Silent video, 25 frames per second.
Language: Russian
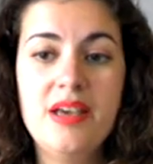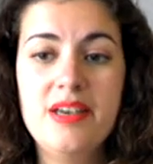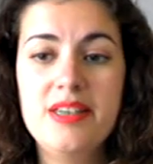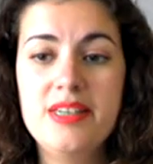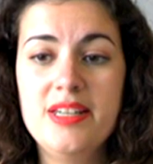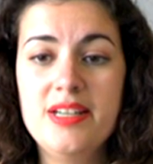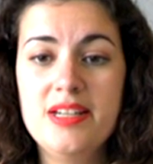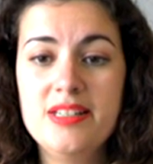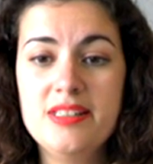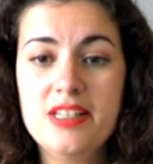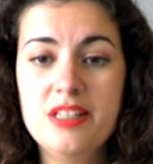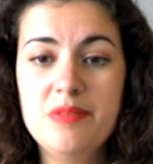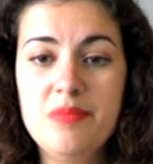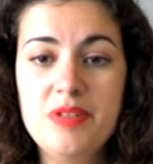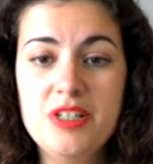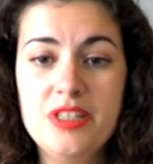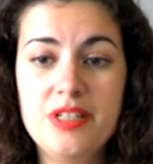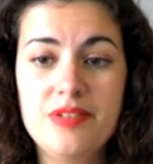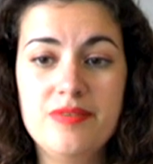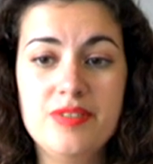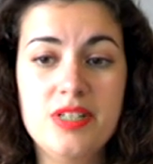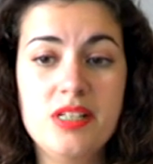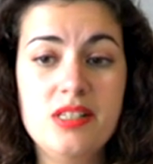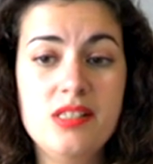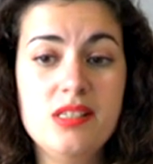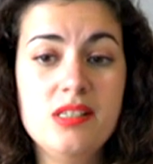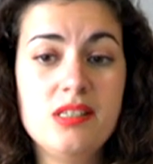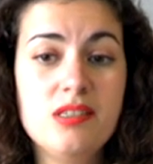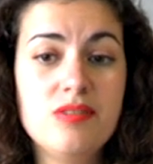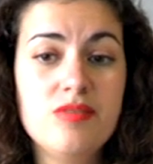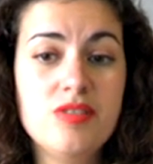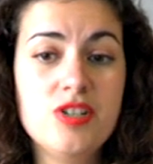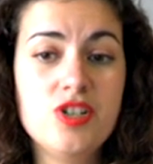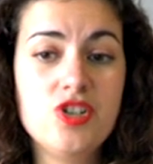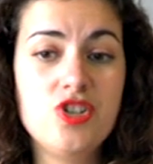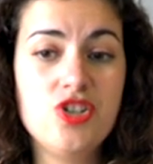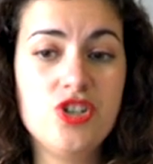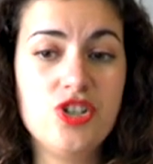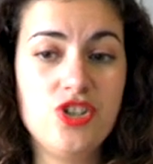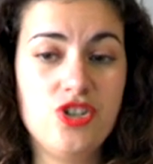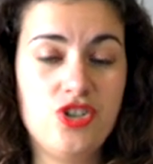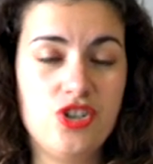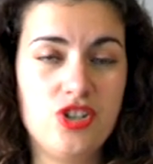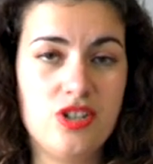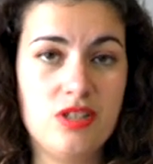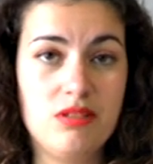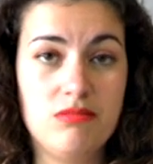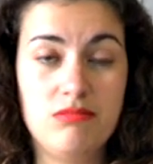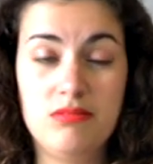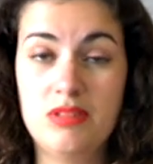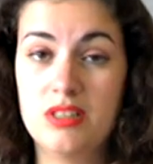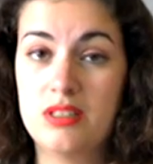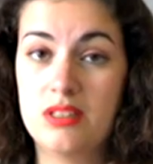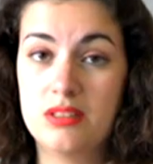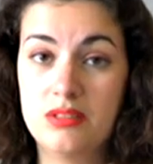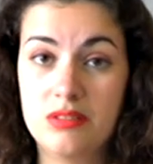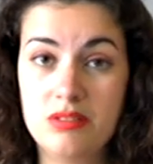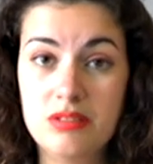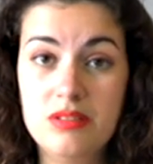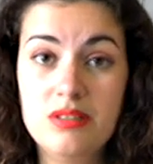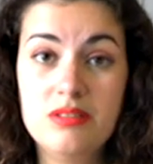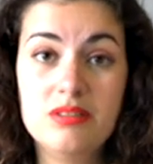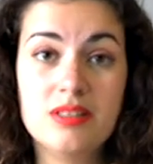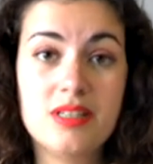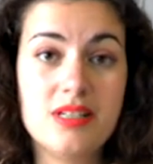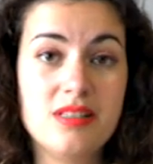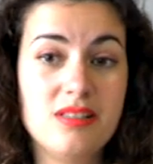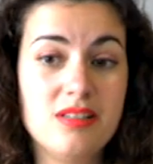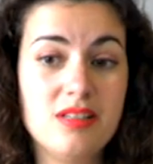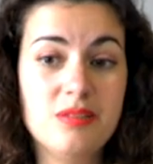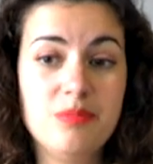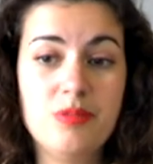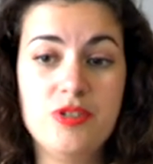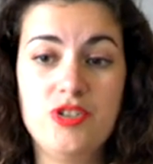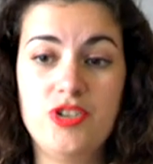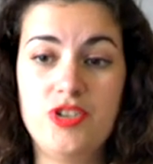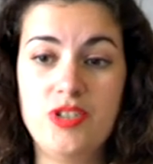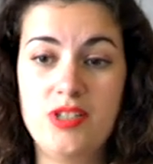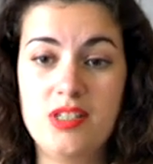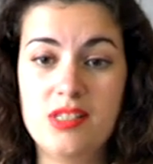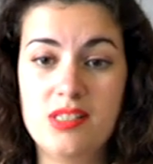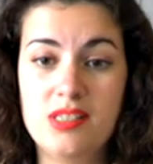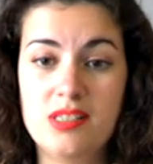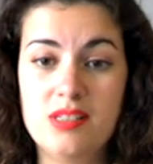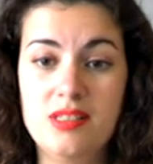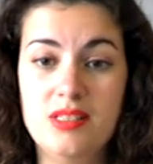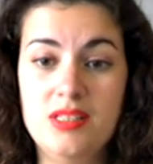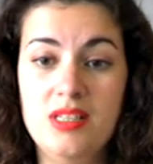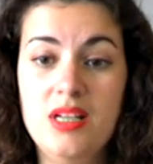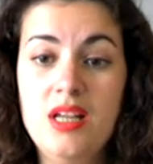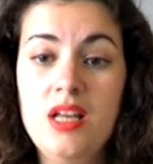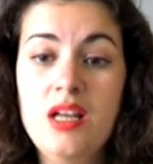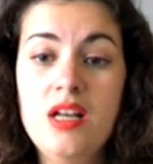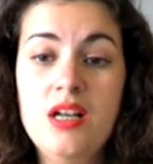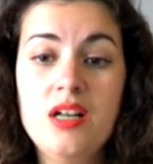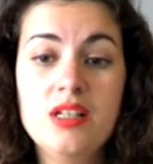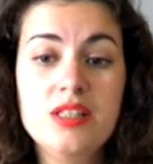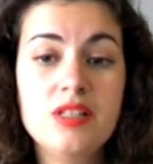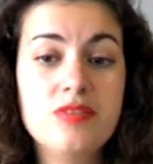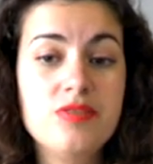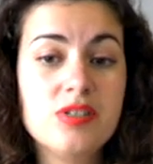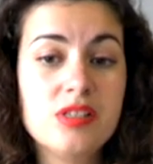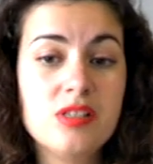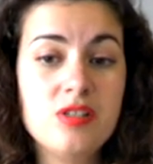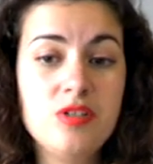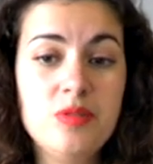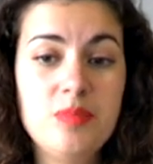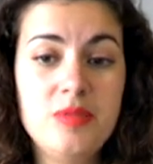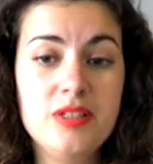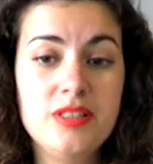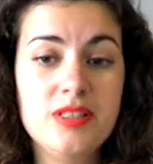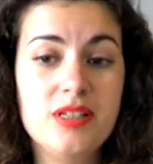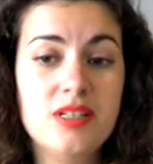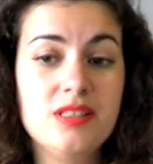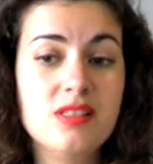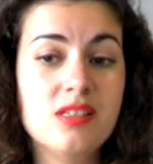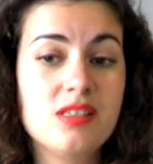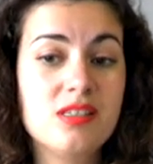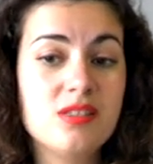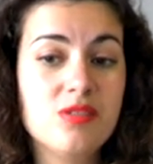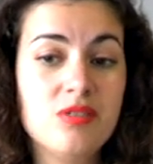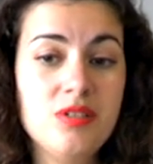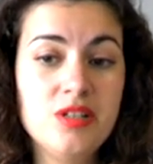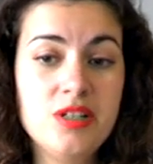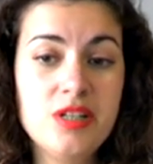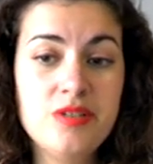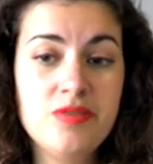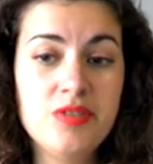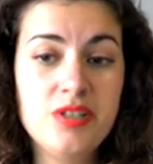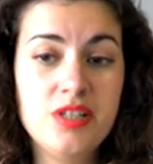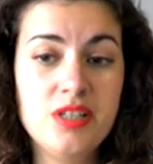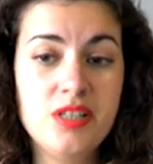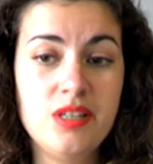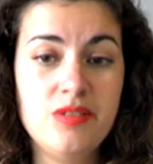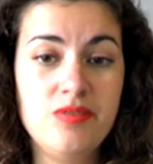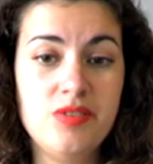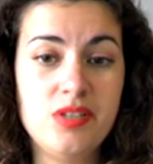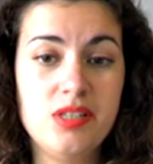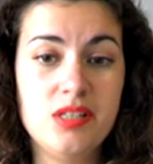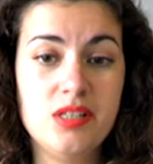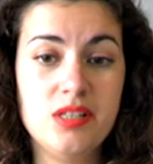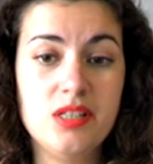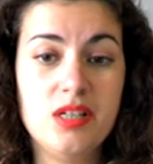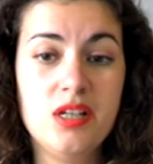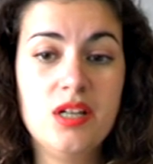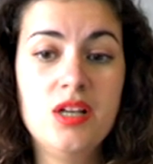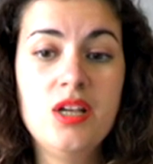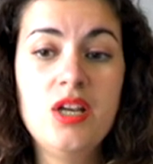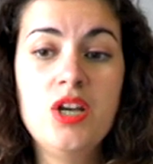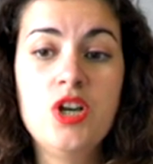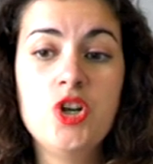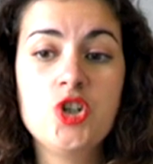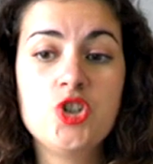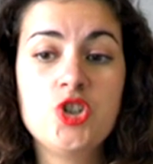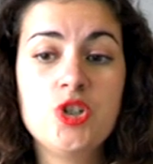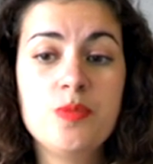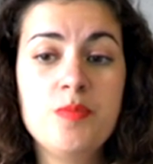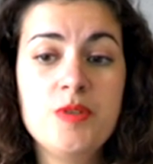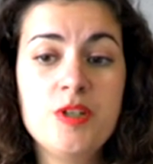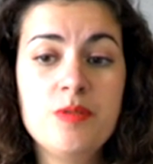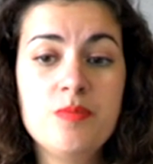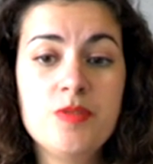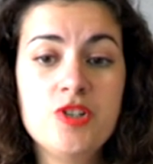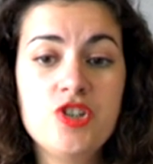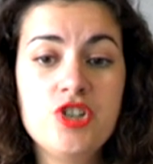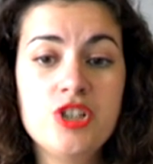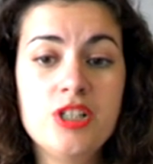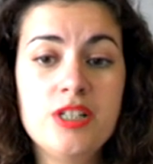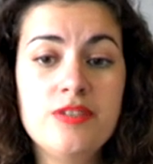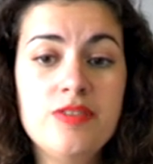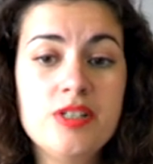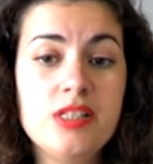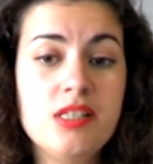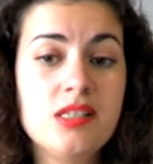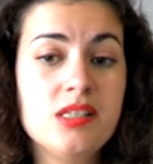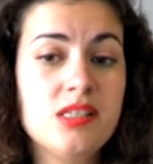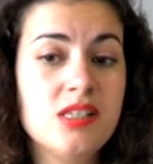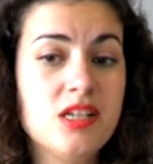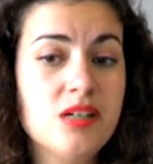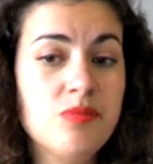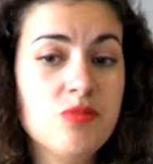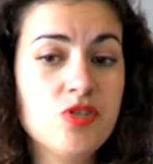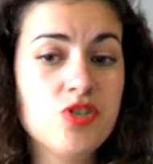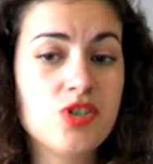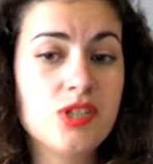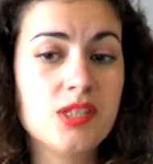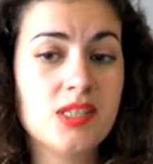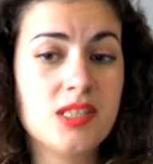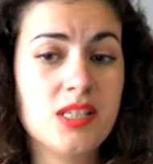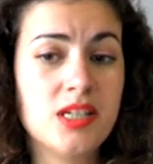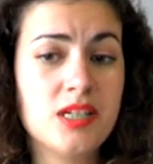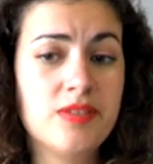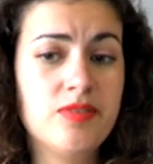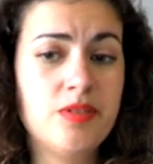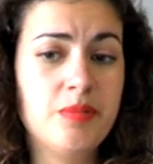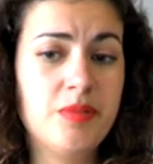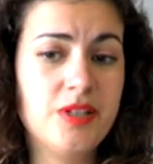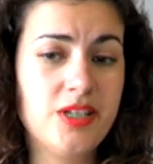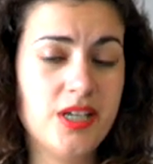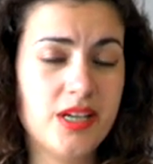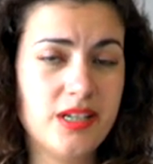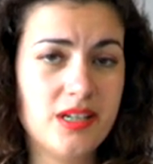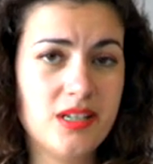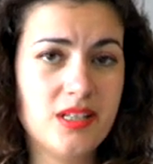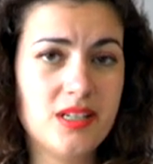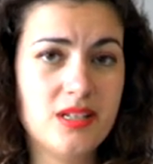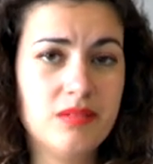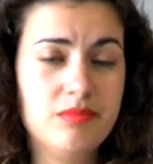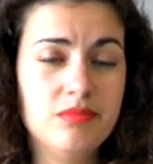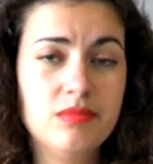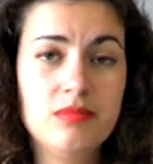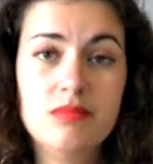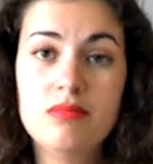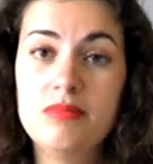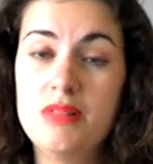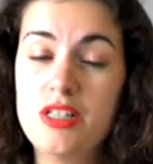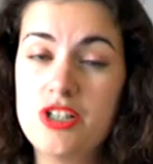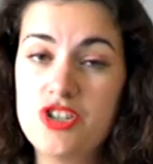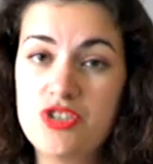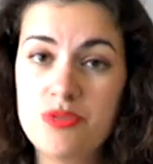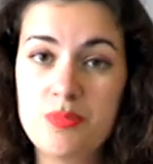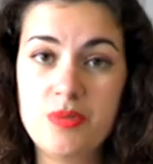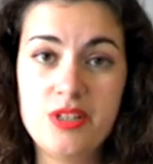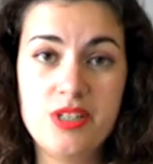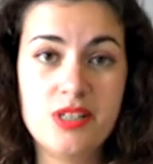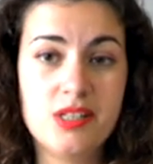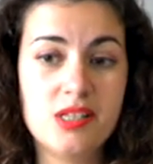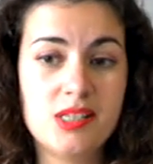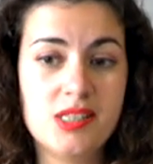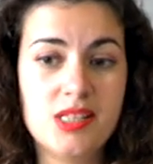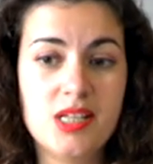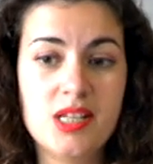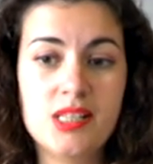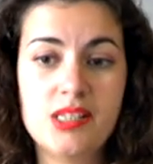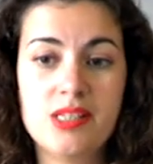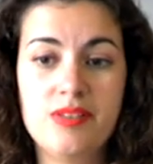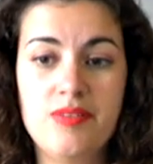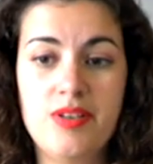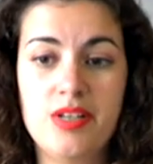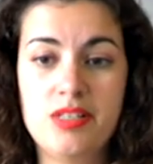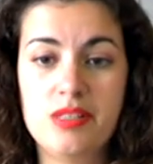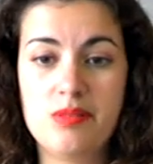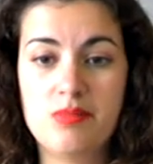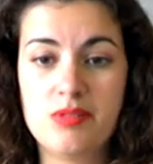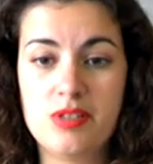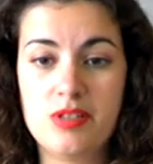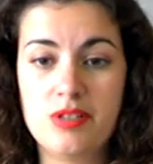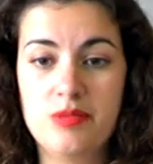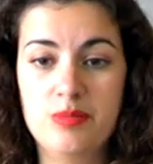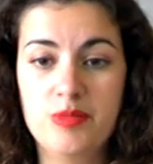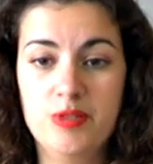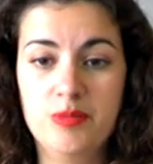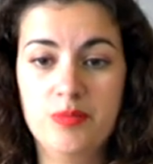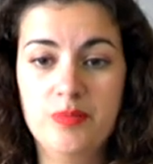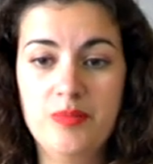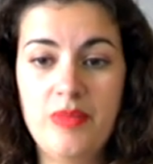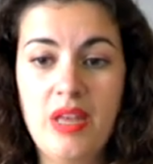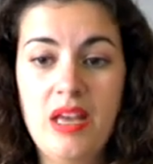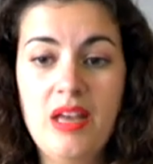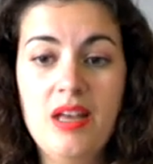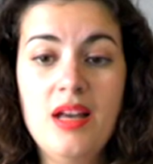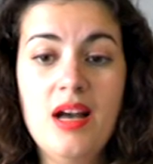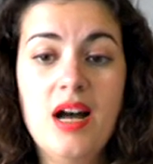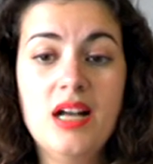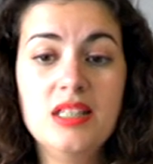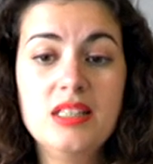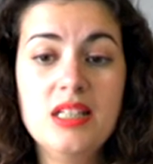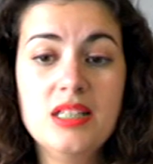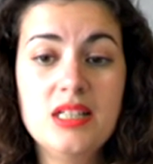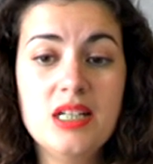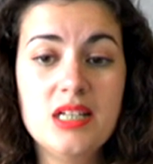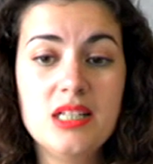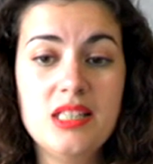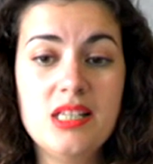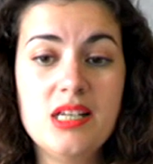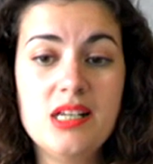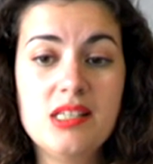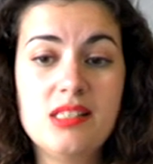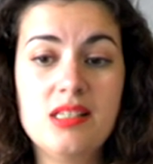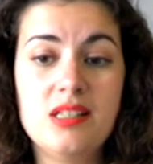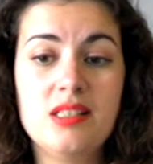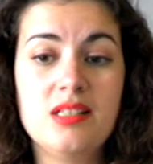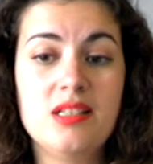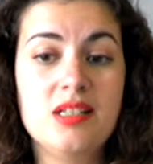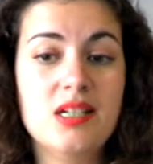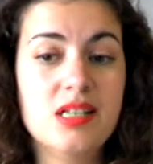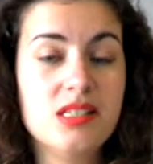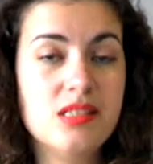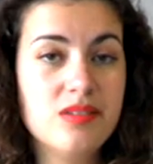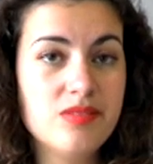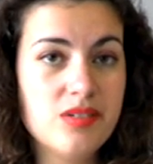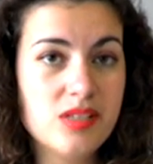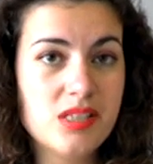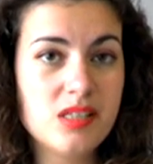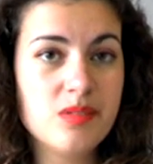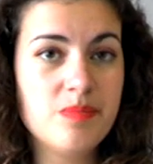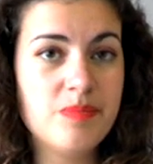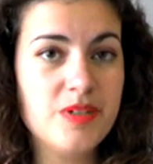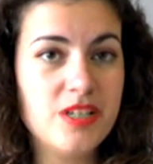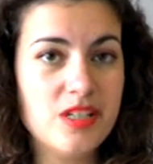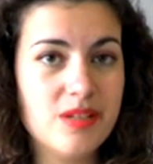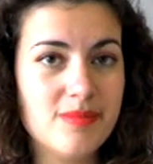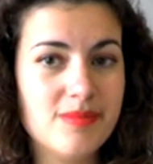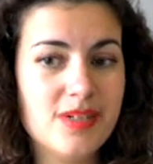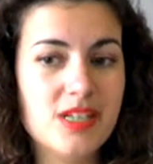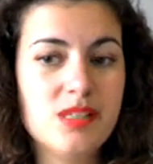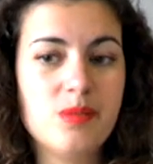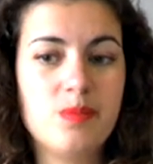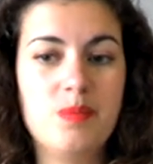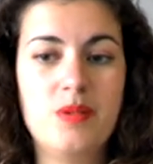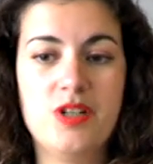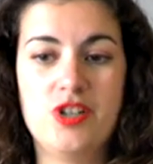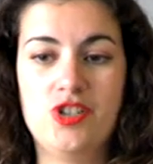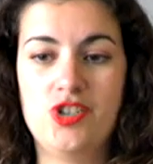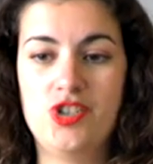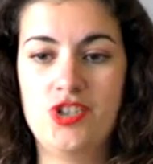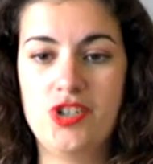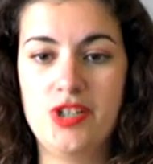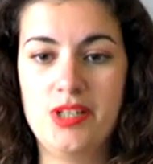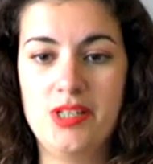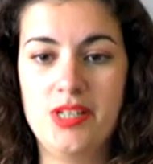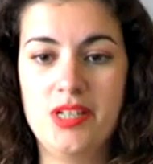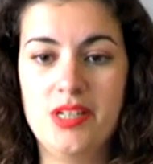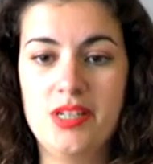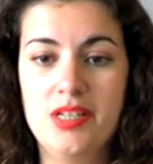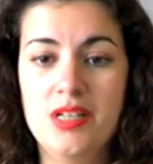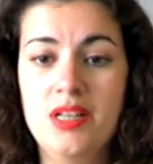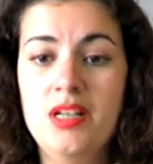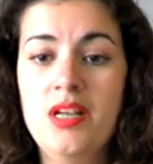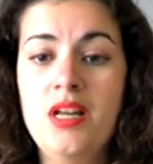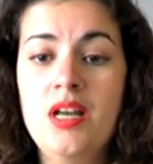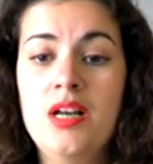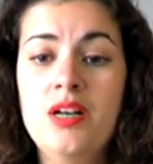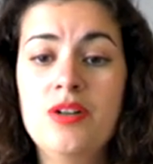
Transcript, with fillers: Елена Дмитриевна – единственная женщина, на которой он хотел бы жениться. Но возлюбленная настолько его ненавидела, что предпочла выйти замуж за старого боярина, лишь бы не достаться Вяземскому. Однако князь отказывается принимать поражение.